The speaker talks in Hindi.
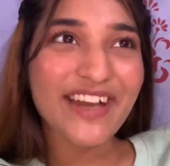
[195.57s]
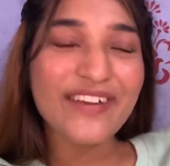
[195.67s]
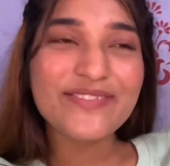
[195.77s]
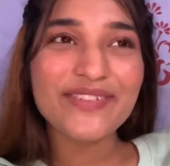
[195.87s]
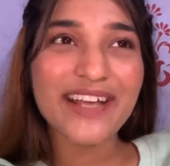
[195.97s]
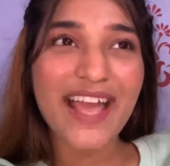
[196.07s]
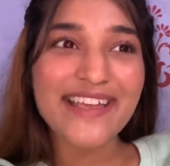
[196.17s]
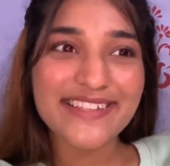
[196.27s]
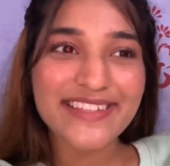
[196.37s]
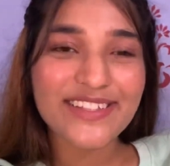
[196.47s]
और
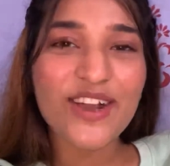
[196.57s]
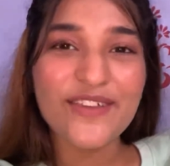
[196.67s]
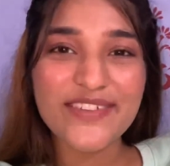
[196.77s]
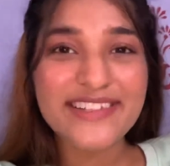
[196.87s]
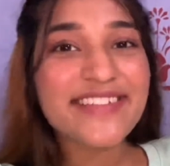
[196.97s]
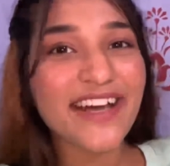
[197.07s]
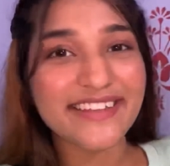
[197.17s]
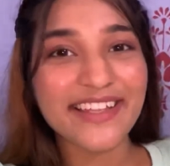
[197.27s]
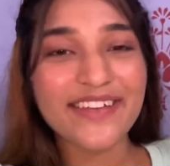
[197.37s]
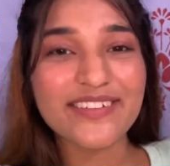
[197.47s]
ऐसे ऐसे कमेंट्स
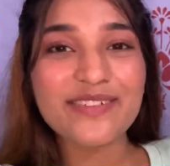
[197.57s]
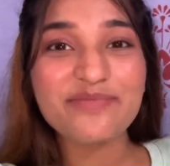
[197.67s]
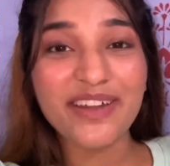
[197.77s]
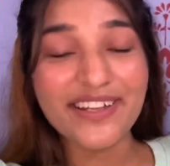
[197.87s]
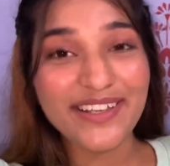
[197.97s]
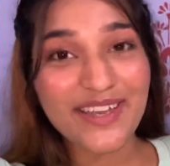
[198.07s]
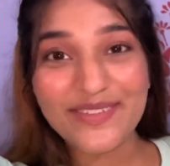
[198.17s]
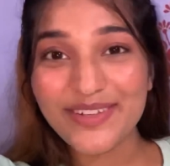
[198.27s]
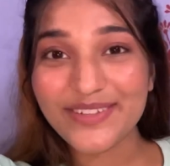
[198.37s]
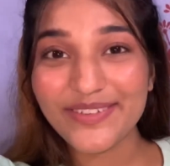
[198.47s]
आते हैं ना मतलब पढ़ के
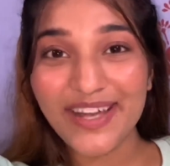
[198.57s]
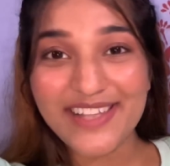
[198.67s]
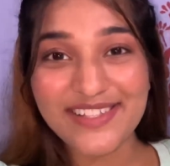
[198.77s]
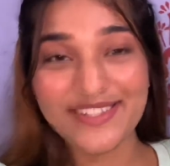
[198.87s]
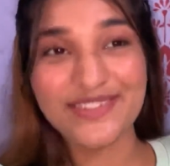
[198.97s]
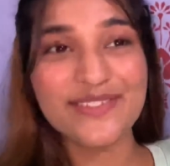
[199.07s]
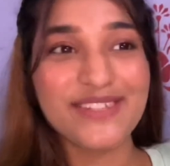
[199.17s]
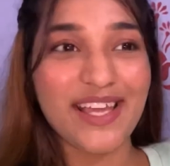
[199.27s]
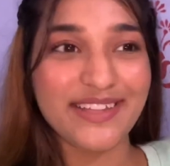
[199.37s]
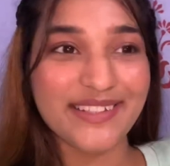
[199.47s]
मेरे तो हंसी छूट
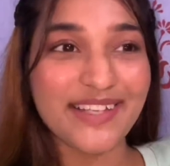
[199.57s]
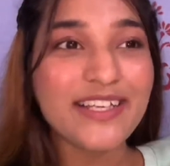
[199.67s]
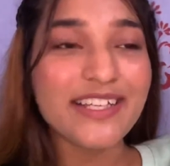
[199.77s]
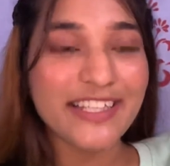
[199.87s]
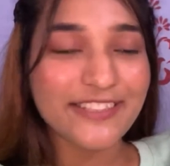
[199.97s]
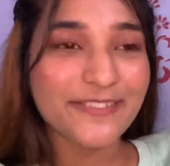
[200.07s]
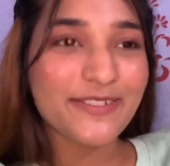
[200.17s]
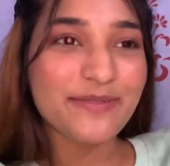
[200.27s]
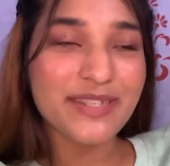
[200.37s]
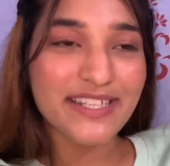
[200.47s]
जाती है ये तो
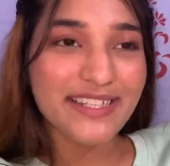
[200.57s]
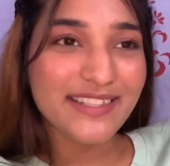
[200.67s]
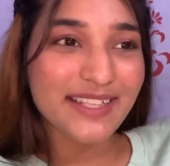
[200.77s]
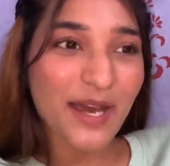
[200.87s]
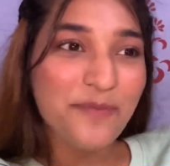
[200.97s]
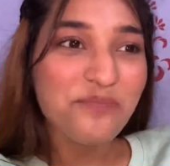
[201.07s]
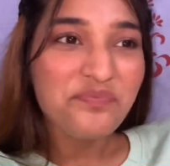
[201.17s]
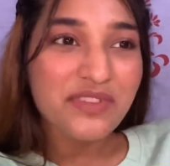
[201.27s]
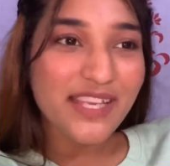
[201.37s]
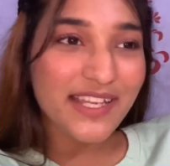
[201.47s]
फिर भी ठीक था
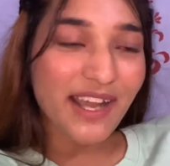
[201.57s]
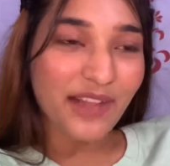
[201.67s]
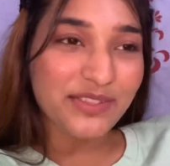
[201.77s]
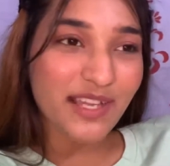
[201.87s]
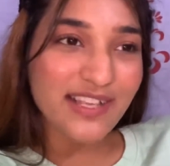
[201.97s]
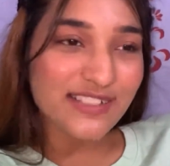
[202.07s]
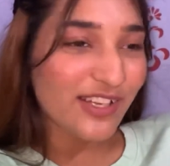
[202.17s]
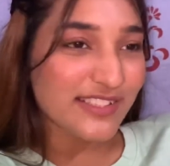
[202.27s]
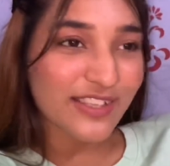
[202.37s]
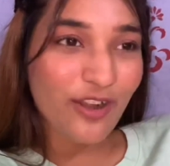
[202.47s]
एक आध तो ऐसे
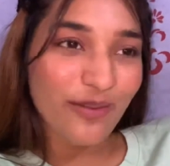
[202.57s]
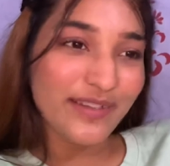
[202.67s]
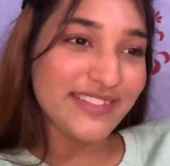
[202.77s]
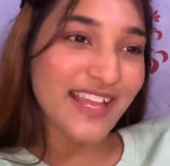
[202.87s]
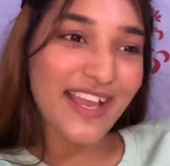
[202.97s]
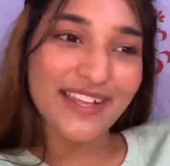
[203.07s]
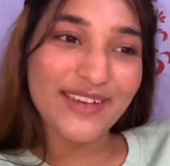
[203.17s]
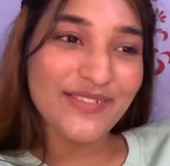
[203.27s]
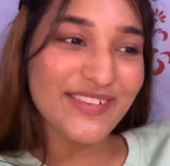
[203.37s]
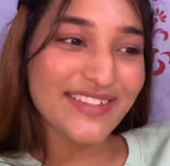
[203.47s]
ऐसे कमेंट्स आया
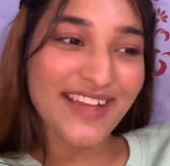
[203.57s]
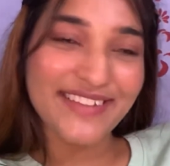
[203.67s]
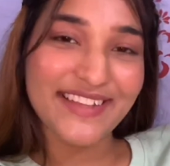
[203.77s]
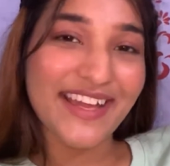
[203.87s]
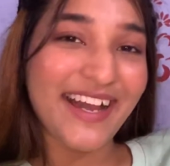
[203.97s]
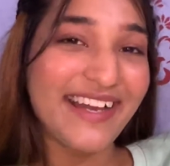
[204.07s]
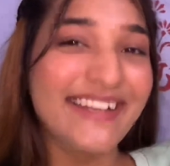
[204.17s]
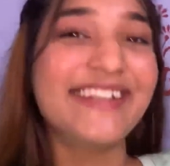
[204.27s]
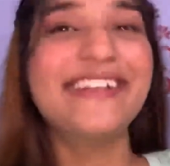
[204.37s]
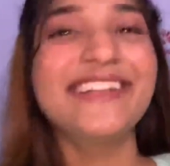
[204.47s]
ना मजा आता है
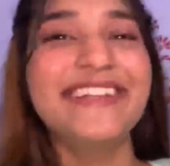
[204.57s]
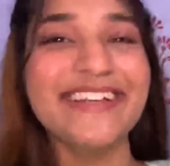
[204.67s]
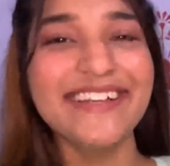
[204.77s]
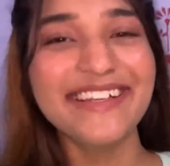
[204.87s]
यार